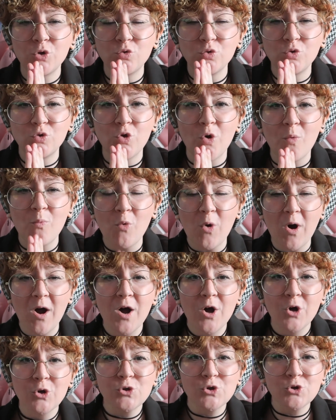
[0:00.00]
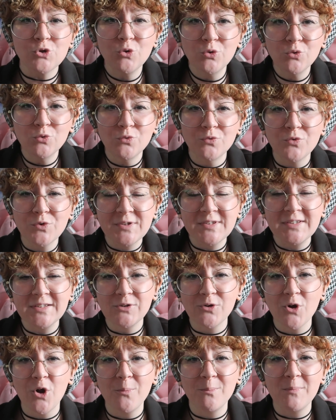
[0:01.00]
tout comme moi ce nouveau
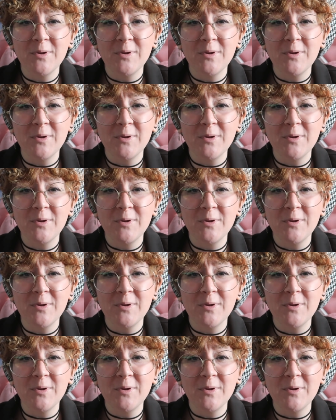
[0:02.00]
single